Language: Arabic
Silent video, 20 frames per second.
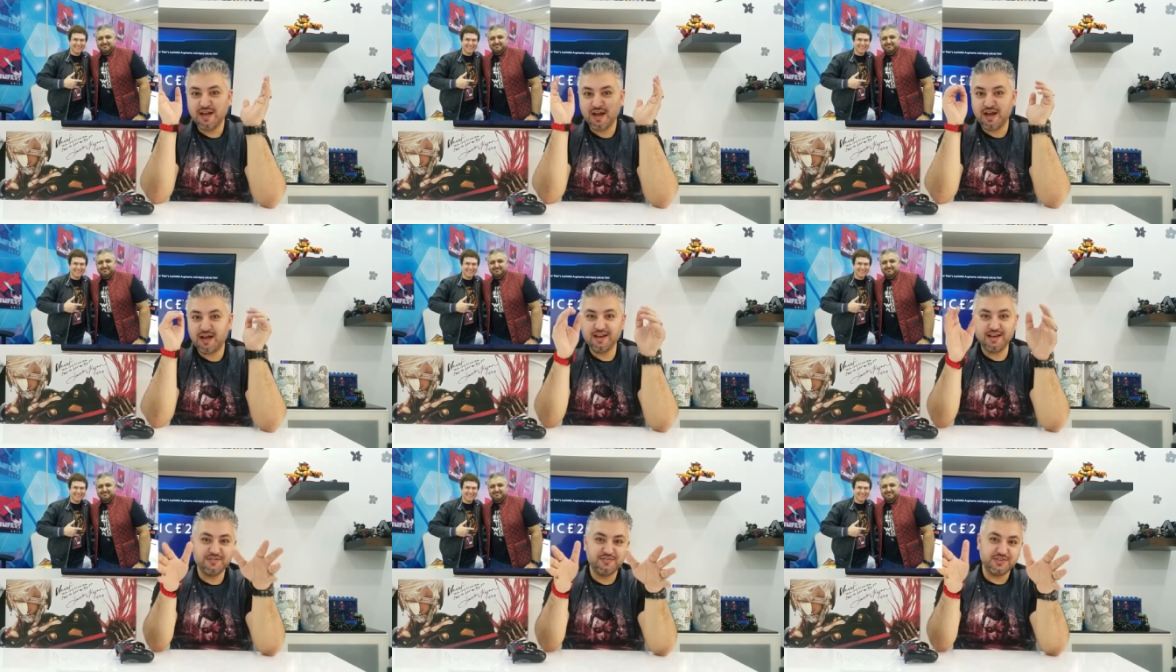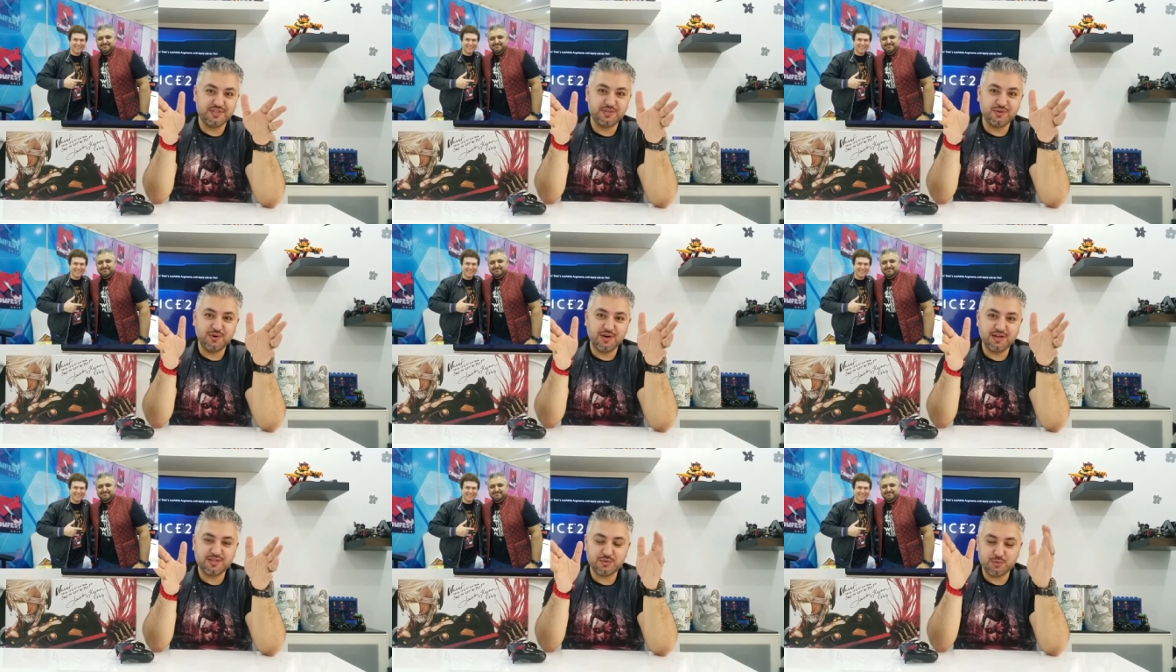على
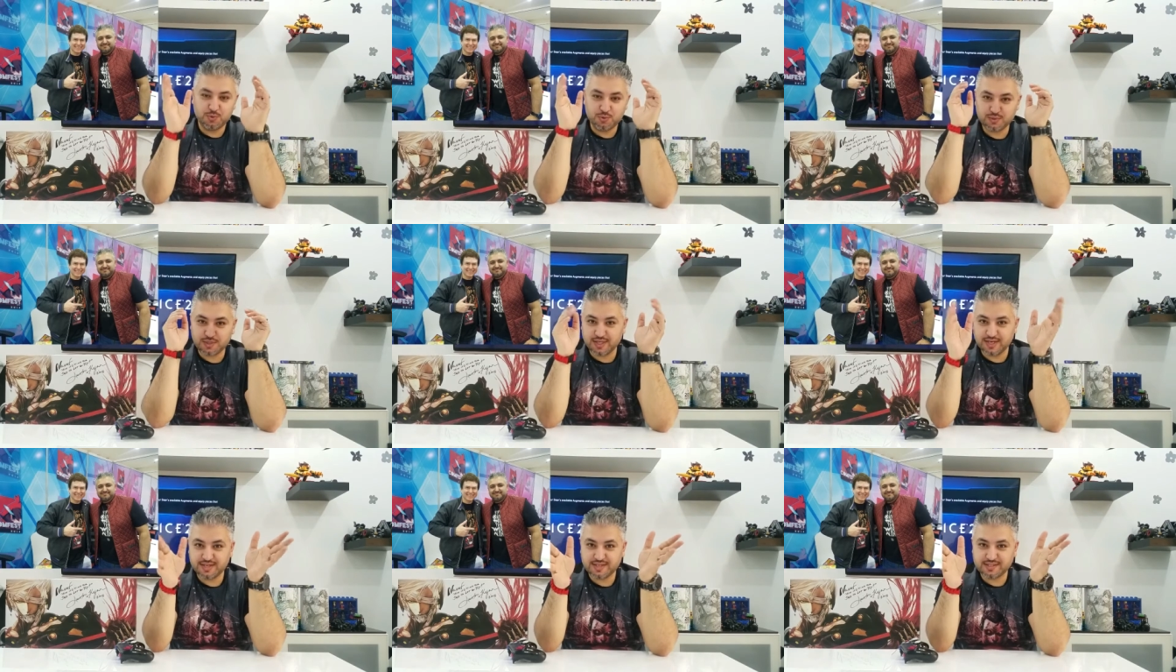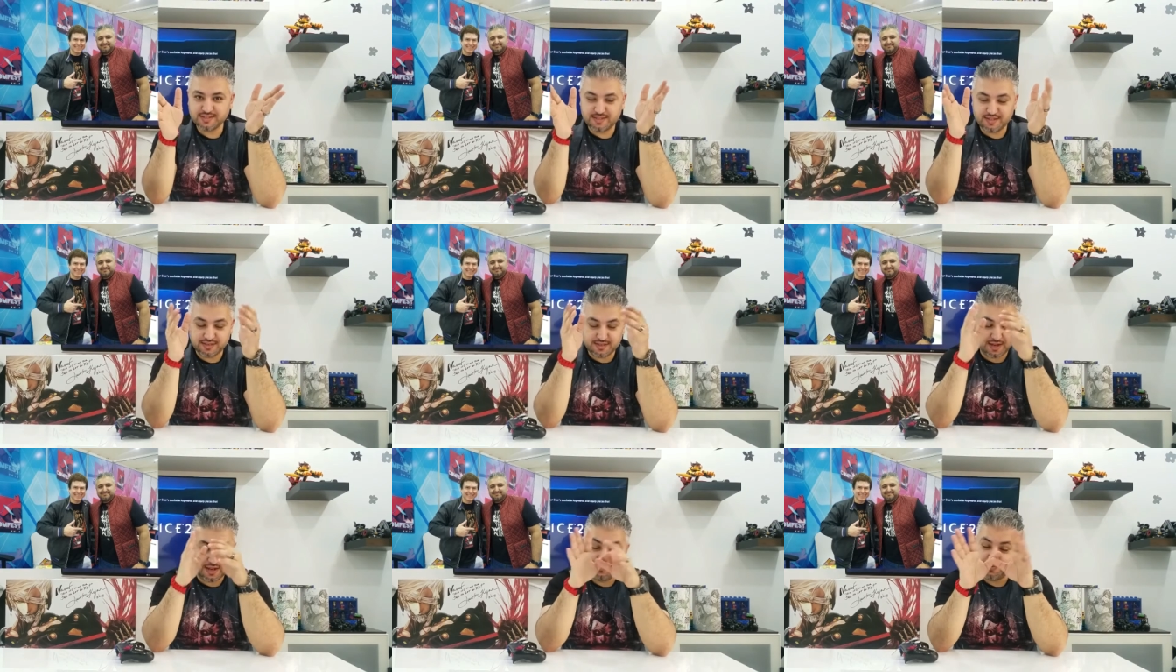الفيديوهات وطريقه
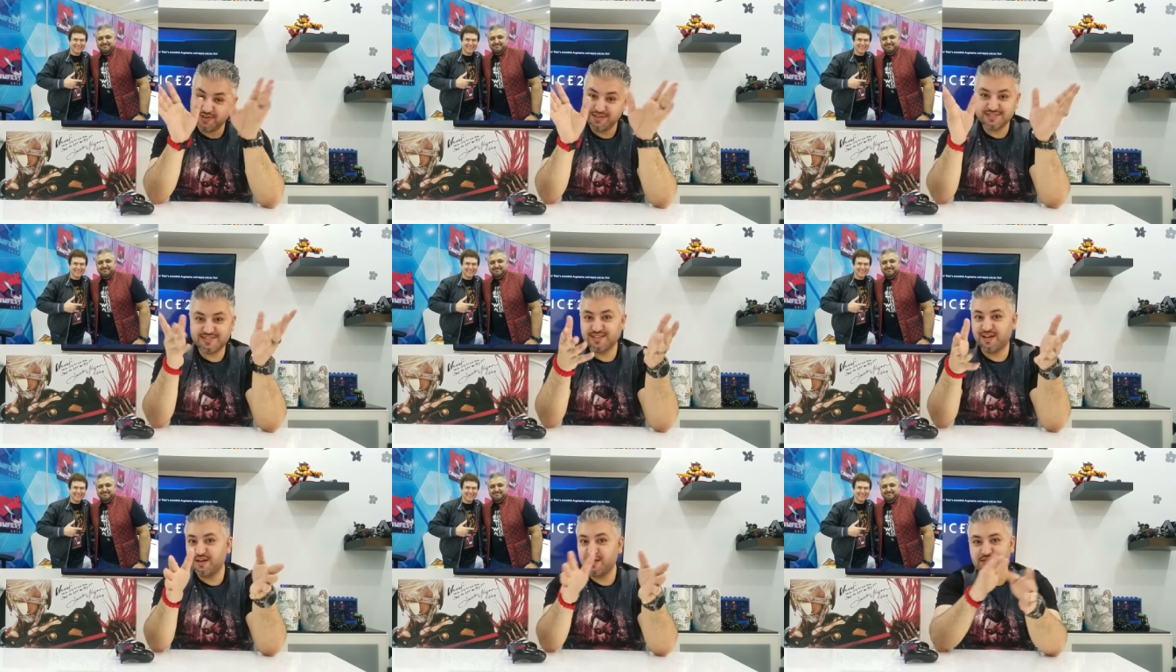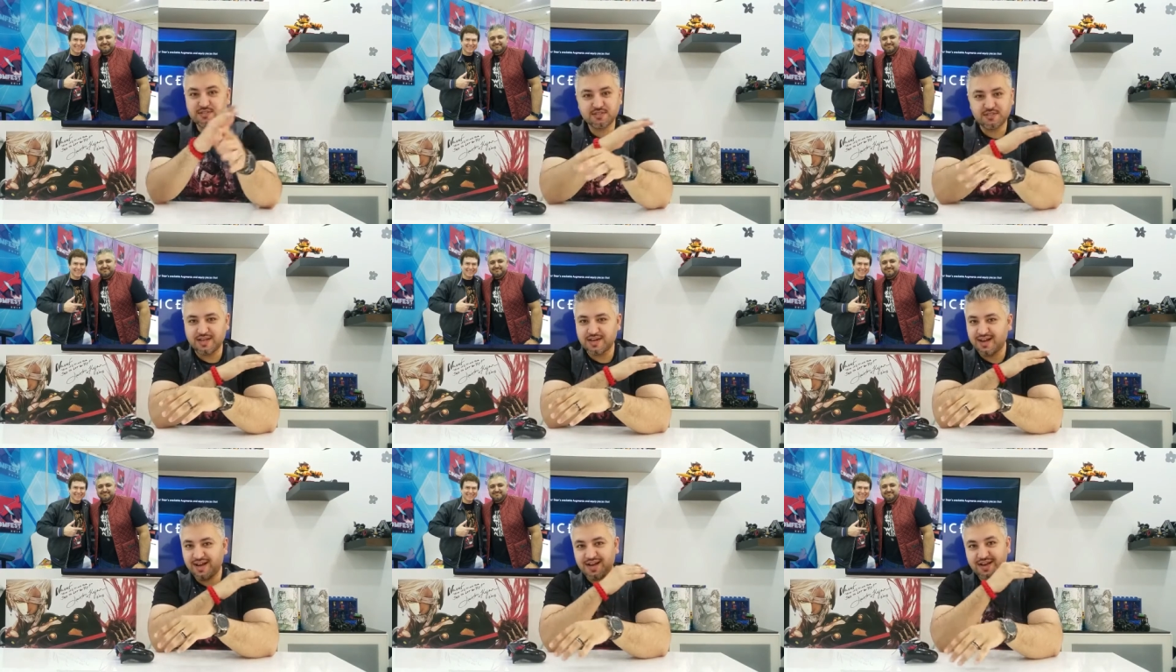القاء فاستانست
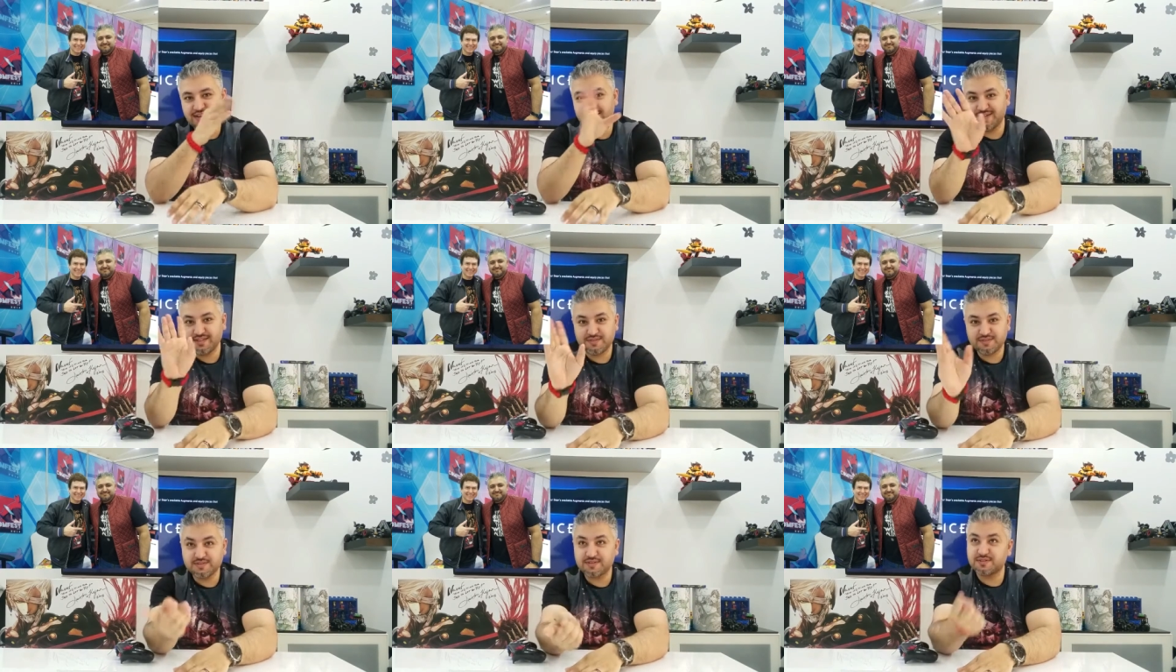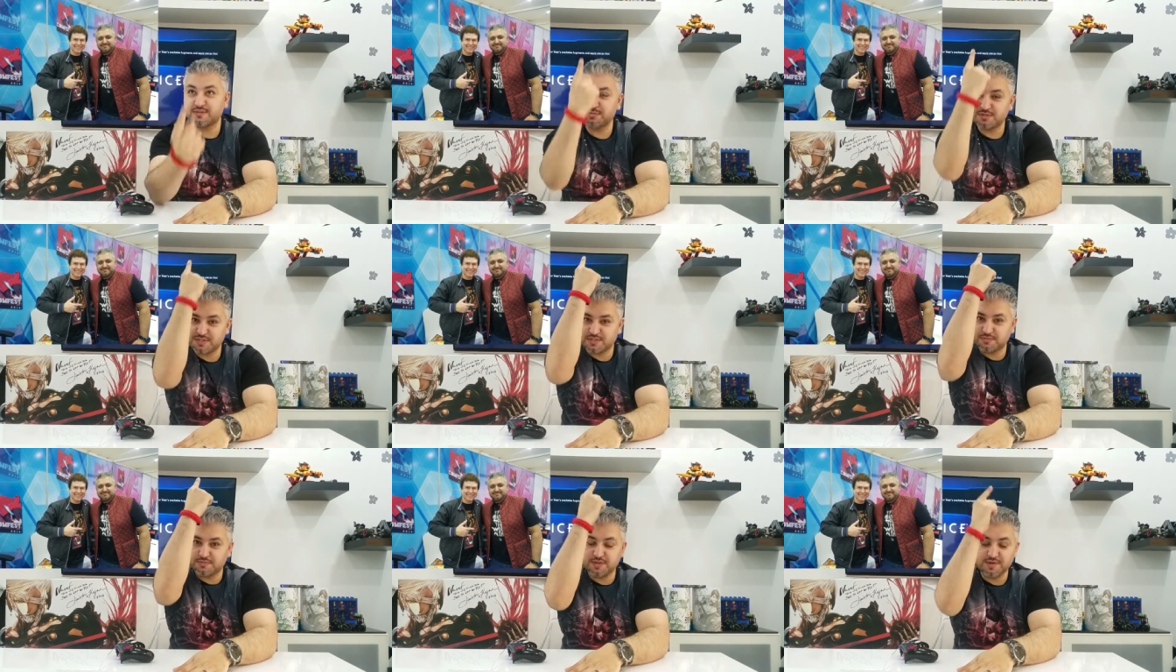صراحه انا طرت
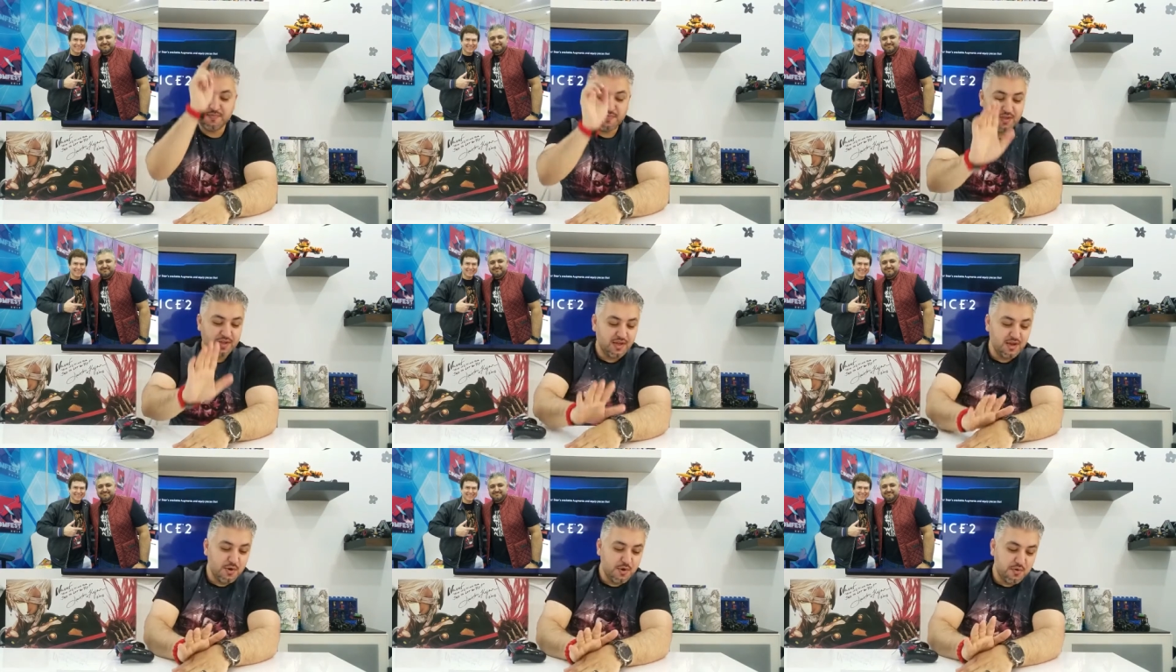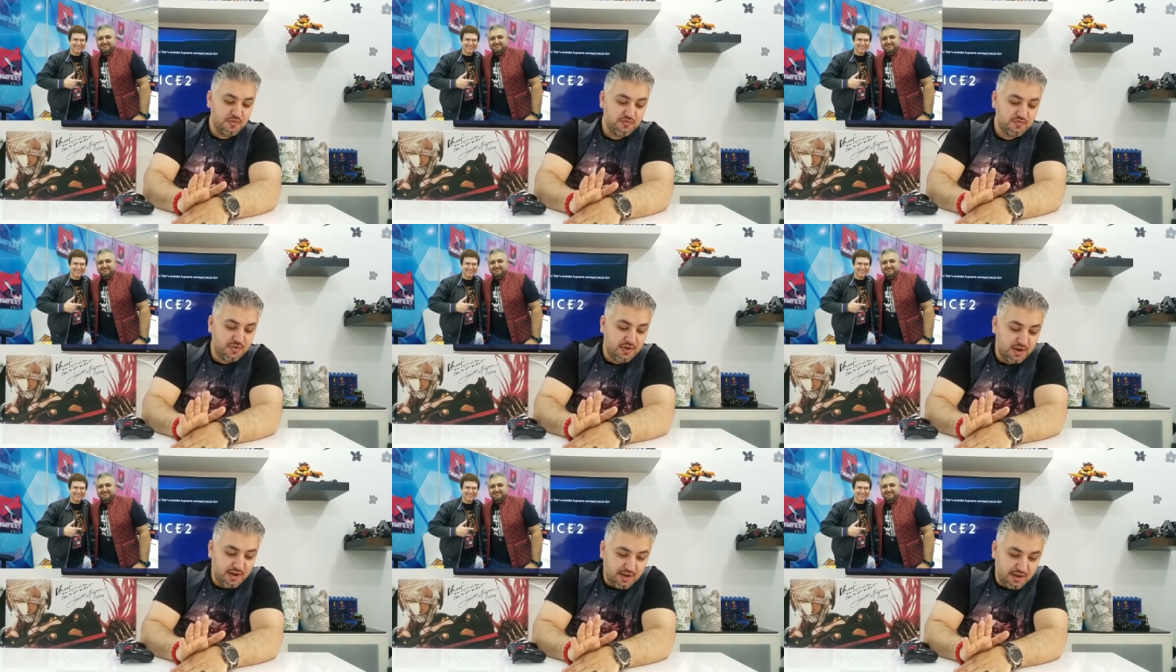بالسبع ف